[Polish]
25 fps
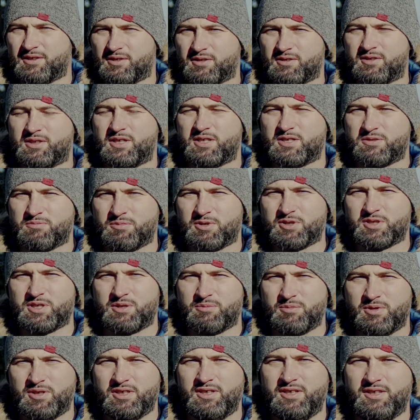to też
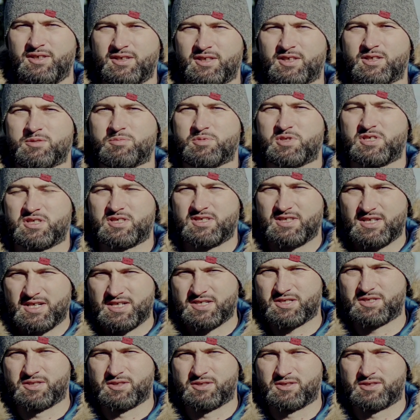możemy innych
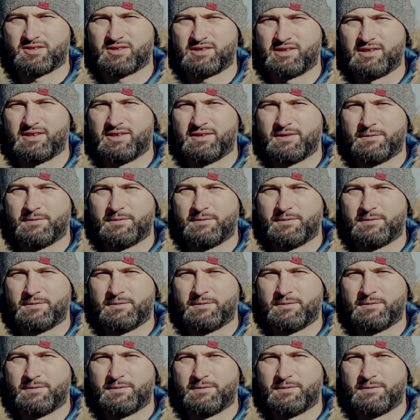przestraszyć.